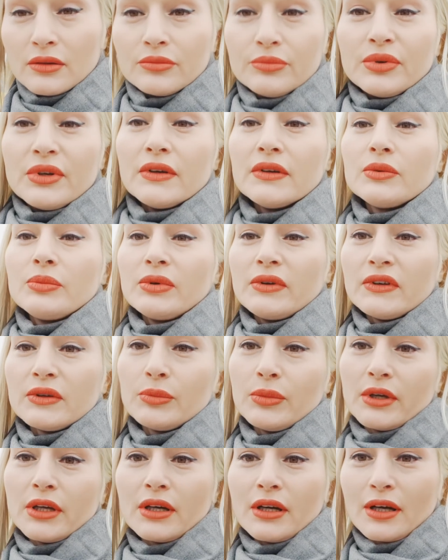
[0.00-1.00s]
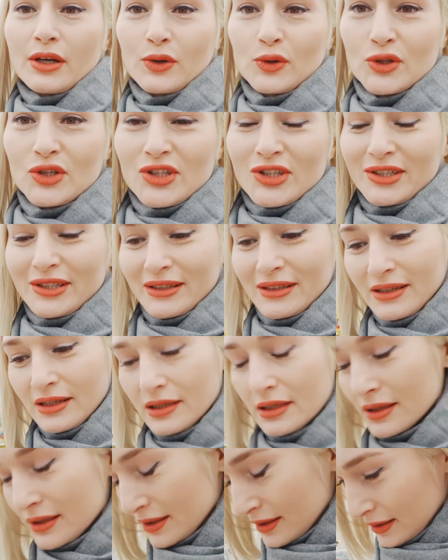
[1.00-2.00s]
Привет-привет, мои хорошие.
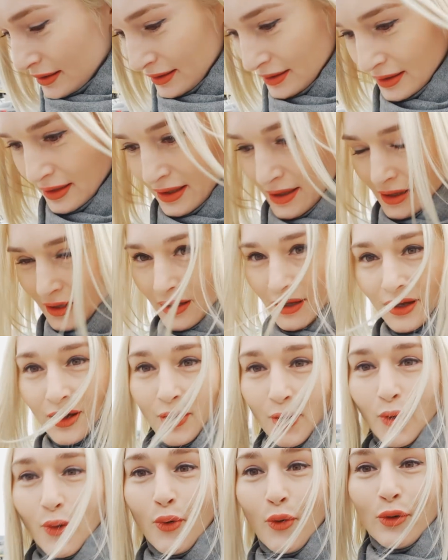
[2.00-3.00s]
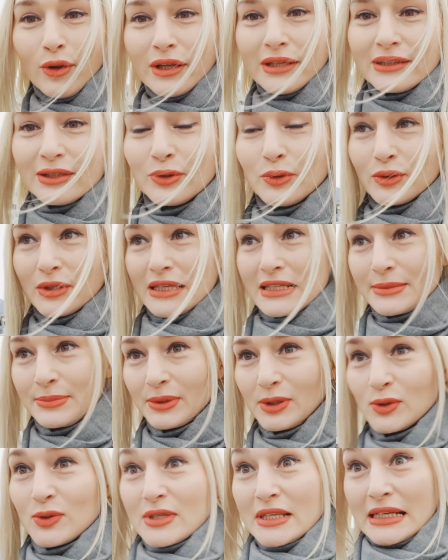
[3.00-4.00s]
Холодно, у нас
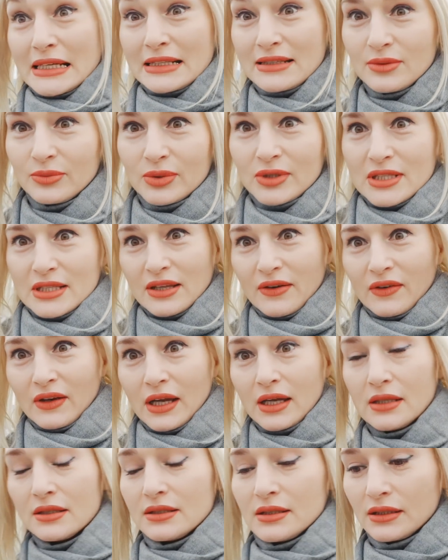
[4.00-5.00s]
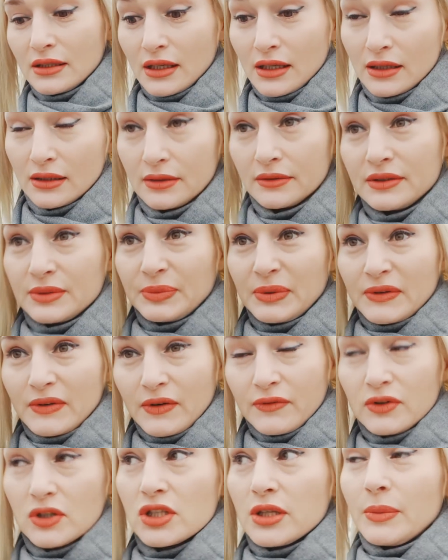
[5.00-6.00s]
минус один, представляете? Я сперва
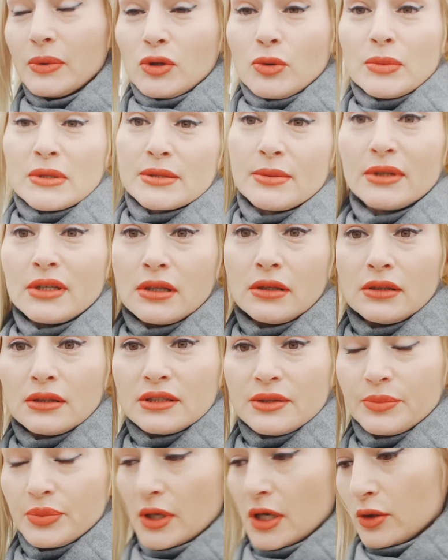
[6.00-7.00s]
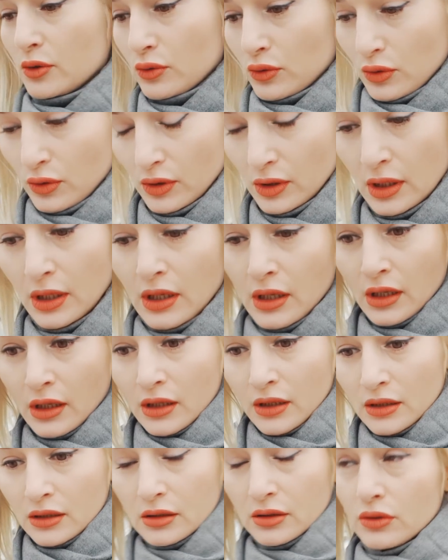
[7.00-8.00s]
вышла, потом посмотрела температуру.
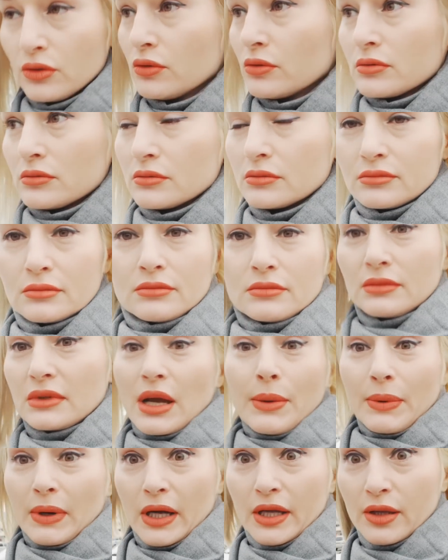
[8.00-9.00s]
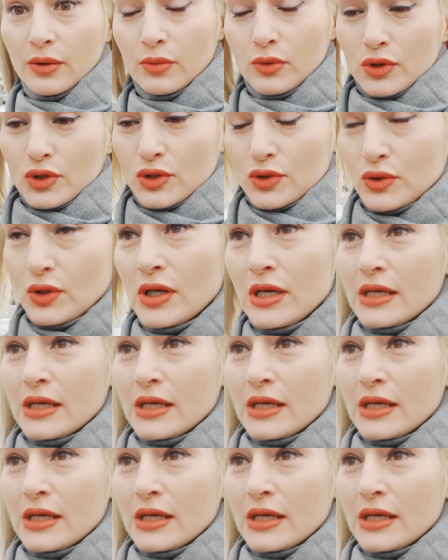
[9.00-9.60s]
Но я пока не мерзну.